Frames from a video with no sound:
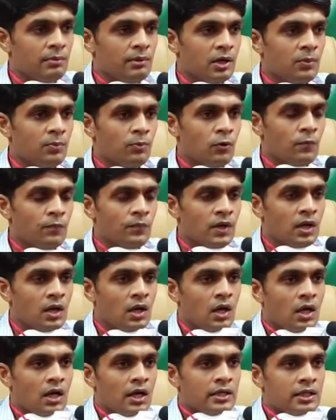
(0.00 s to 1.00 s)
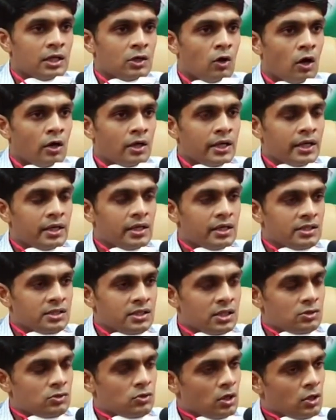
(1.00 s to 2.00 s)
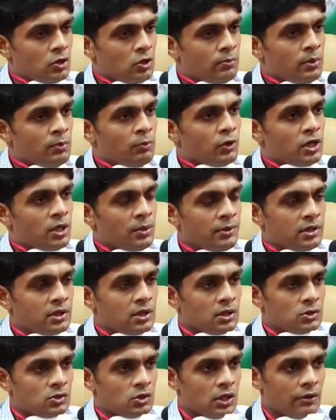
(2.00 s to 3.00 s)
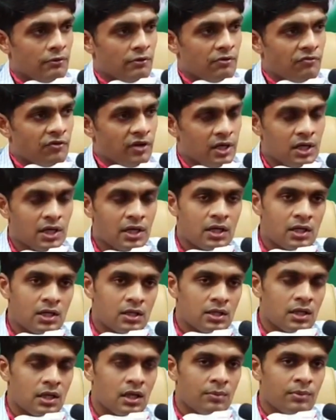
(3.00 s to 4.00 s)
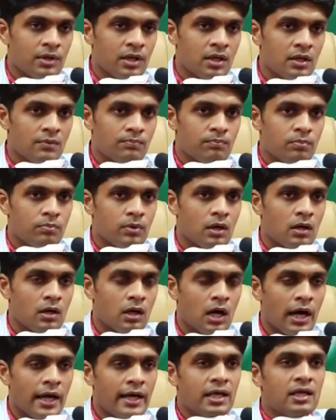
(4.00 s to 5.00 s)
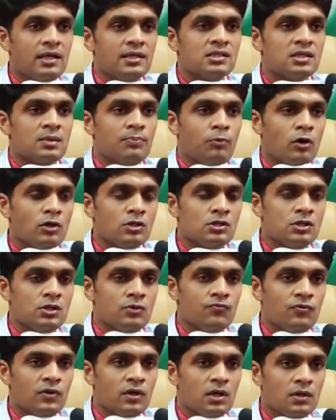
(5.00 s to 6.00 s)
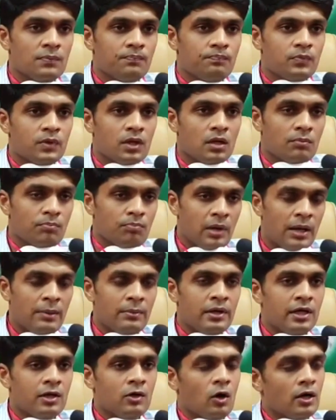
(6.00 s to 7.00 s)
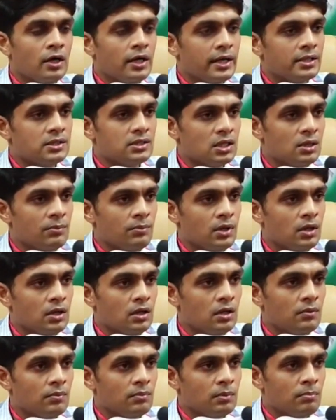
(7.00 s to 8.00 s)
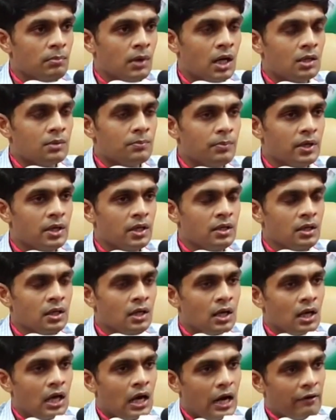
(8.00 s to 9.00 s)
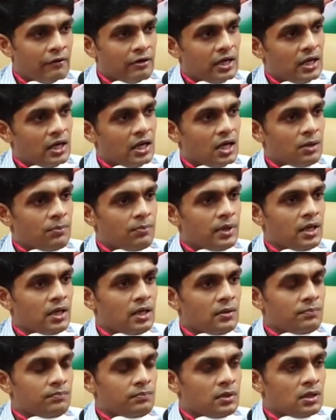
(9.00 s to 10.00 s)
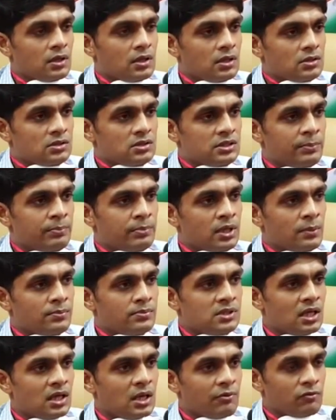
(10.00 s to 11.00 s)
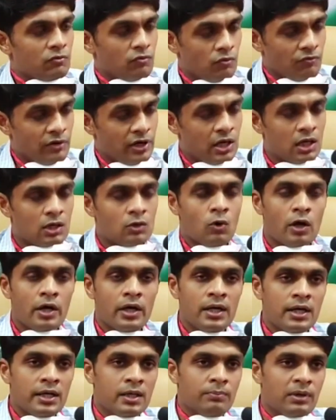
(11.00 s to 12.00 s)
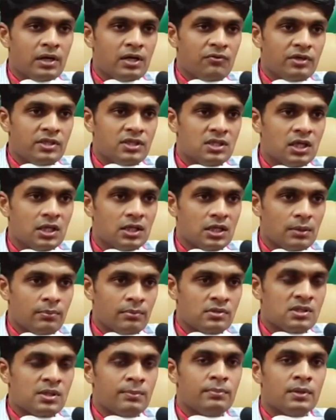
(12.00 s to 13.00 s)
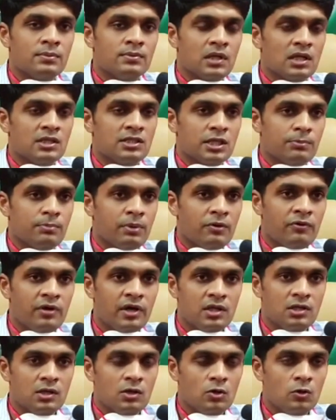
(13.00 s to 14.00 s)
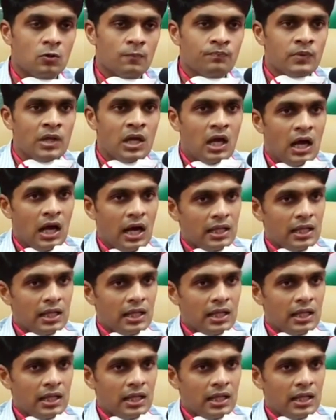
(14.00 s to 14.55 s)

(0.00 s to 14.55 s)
நேரில் சென்று வழங்க ஆயிரத்து ஐநூறு தன்னார்வலர்கள் தேர்வு செய்யப்பட்டுள்ளதாகவும் ஆட்சி ஆட்சியர் சந்தீப் நத்தூரி தெரிவித்தார் மாவட்டத்தில் தனிமைப்படுத்தப்பட்ட நபர்களை தங்க வைப்பதற்கான இடங்களை தேர்வு செய்து அரசுக்கு அனுப்பி வைத்துள்ளதாகவும் அவர் கூறியுள்ளார்